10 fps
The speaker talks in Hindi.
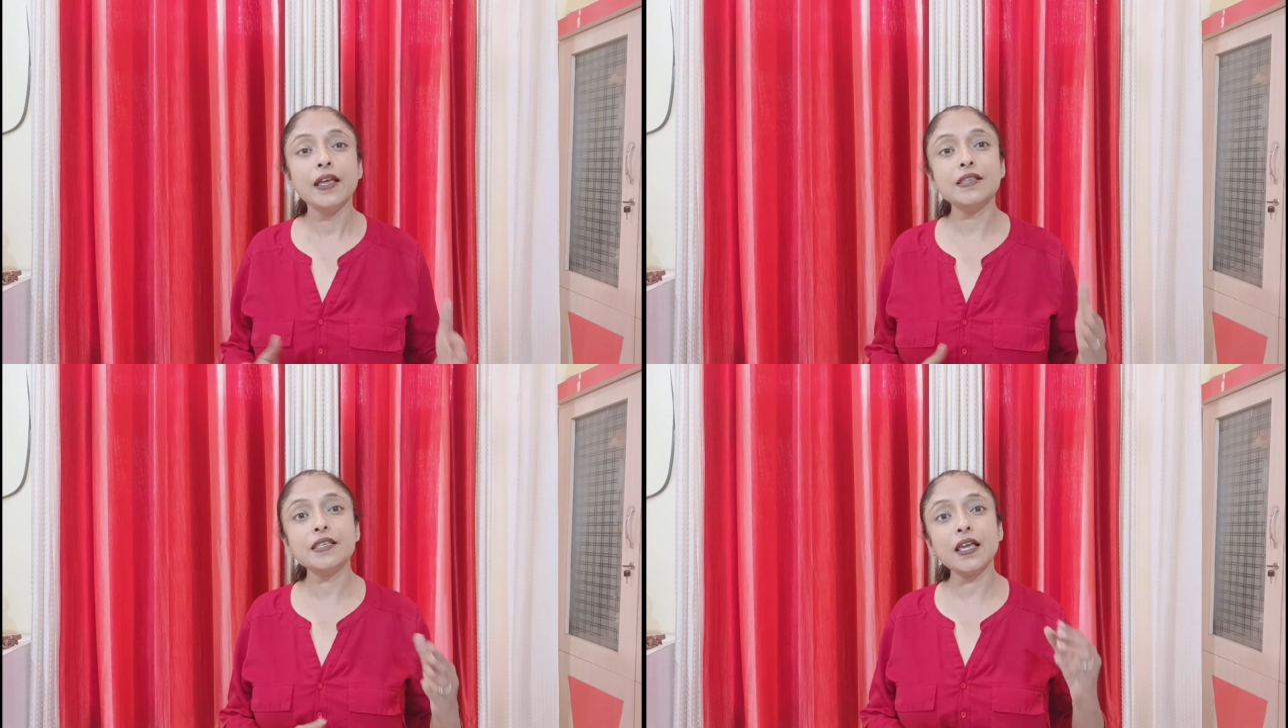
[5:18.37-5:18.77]

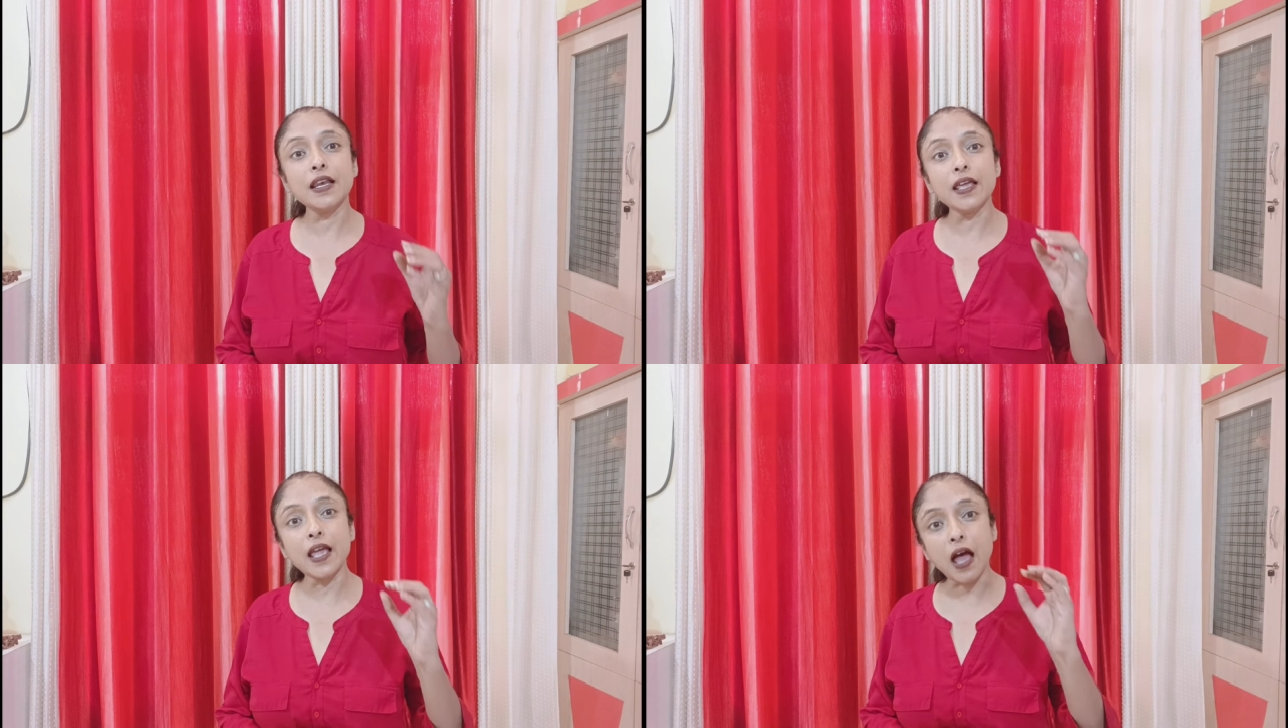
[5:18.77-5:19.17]
इसके
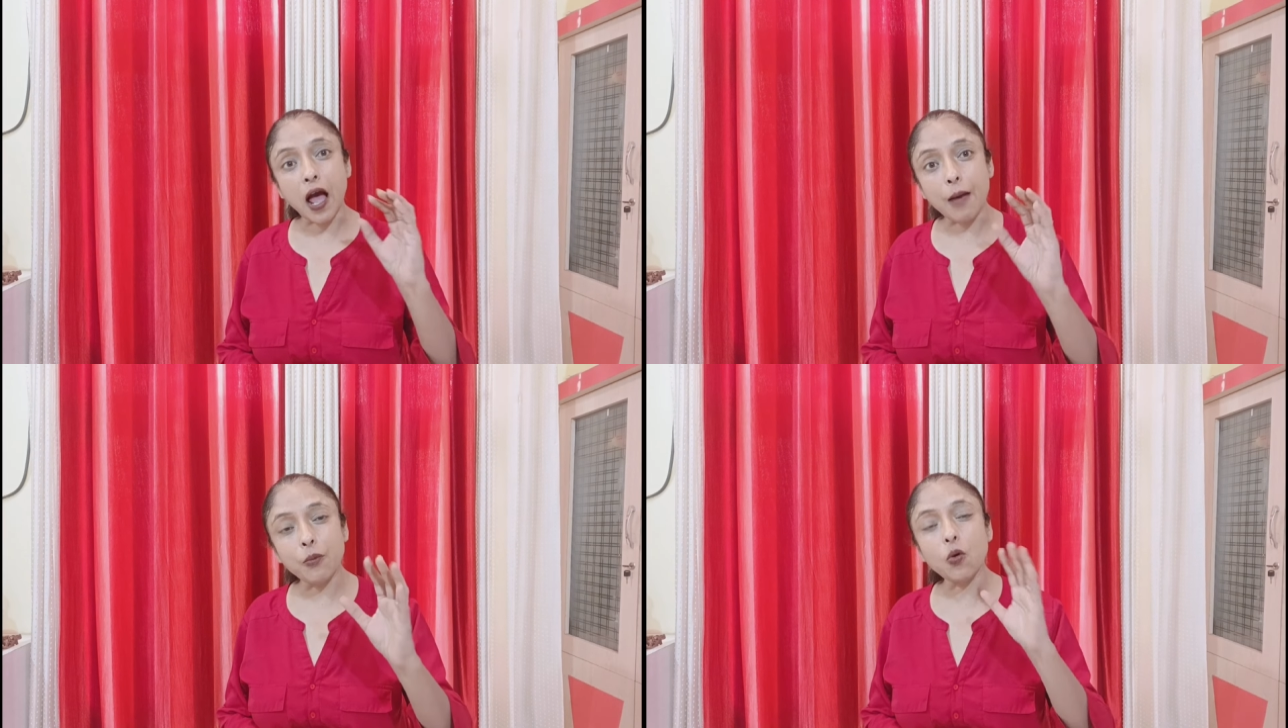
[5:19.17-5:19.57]
लिए
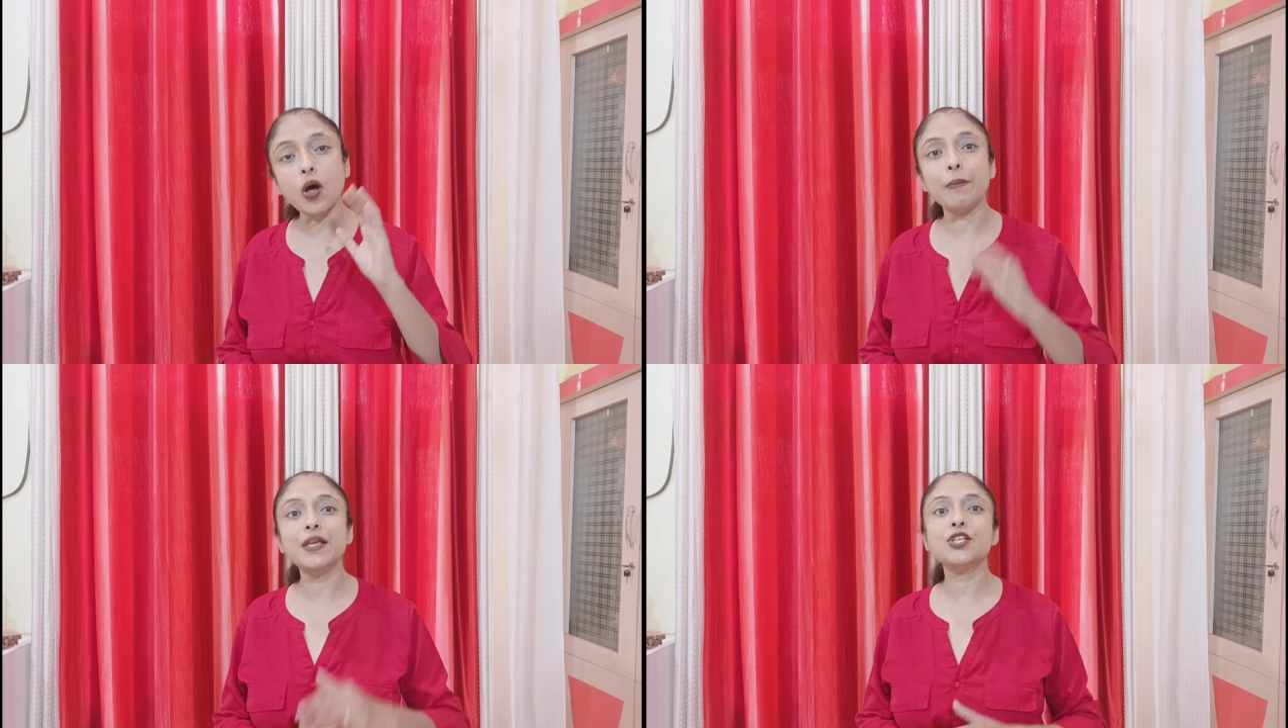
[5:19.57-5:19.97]
आपको
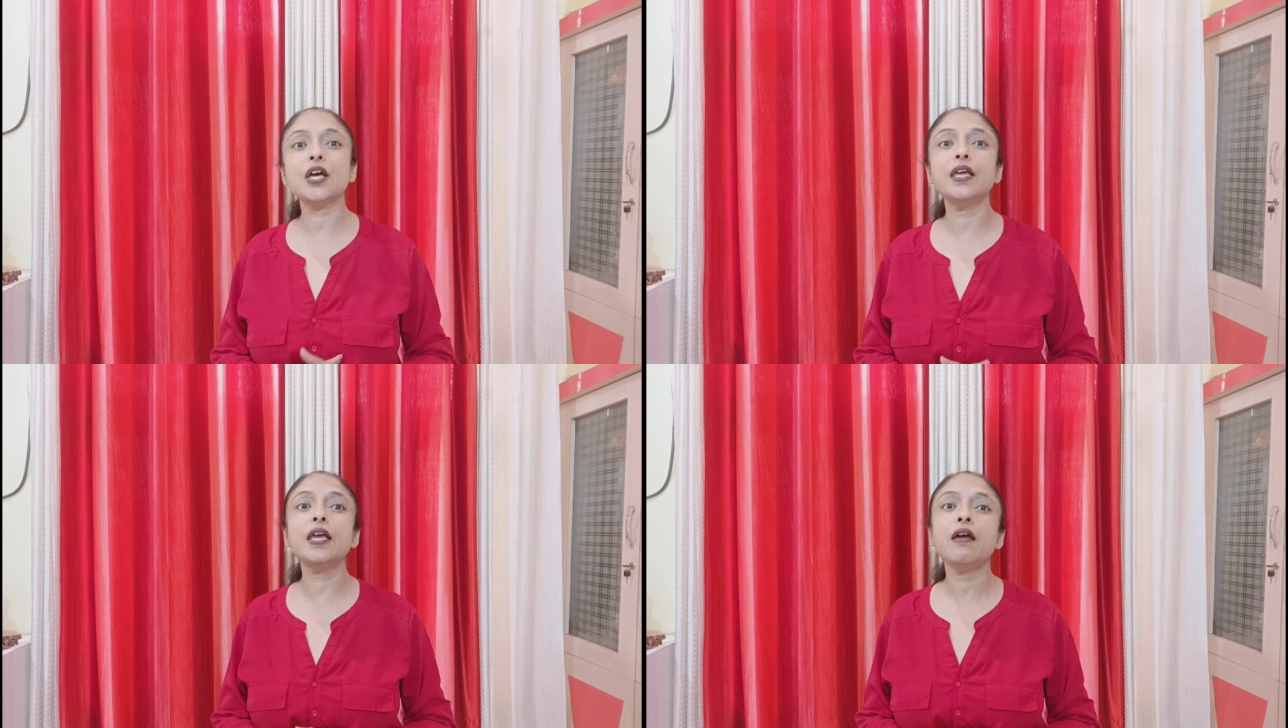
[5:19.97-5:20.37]
हमेशा
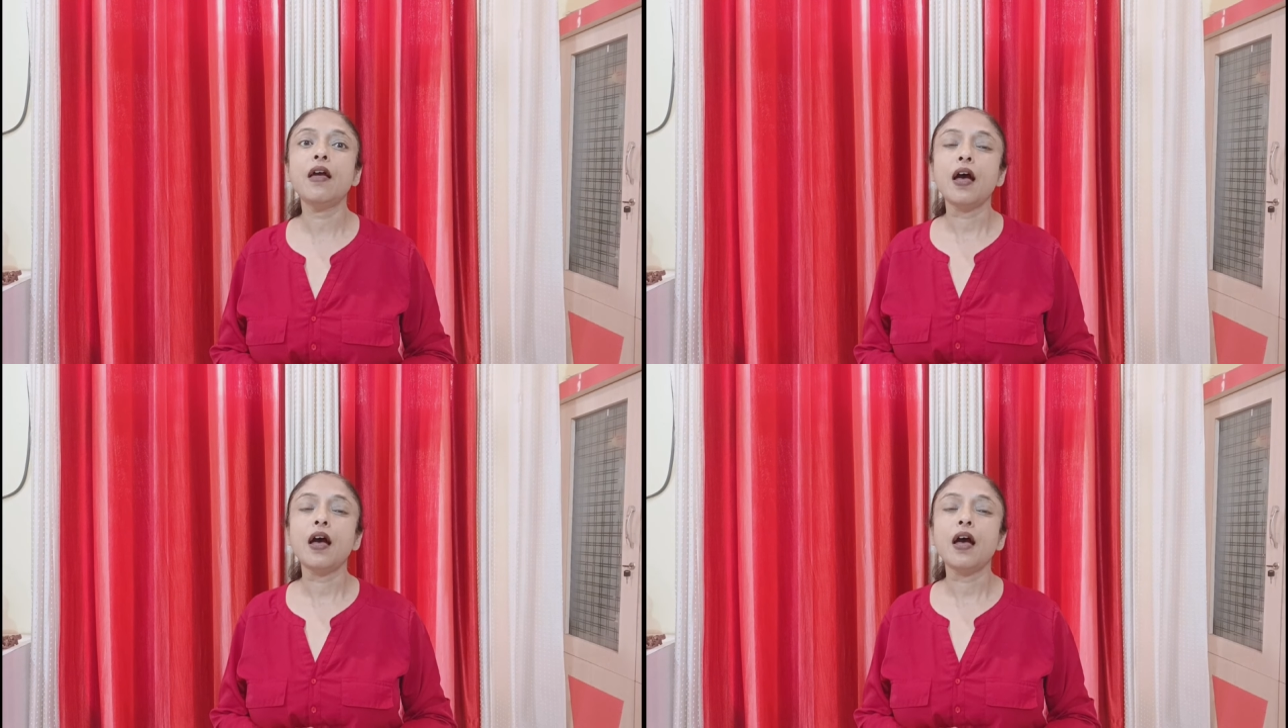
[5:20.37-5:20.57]
ही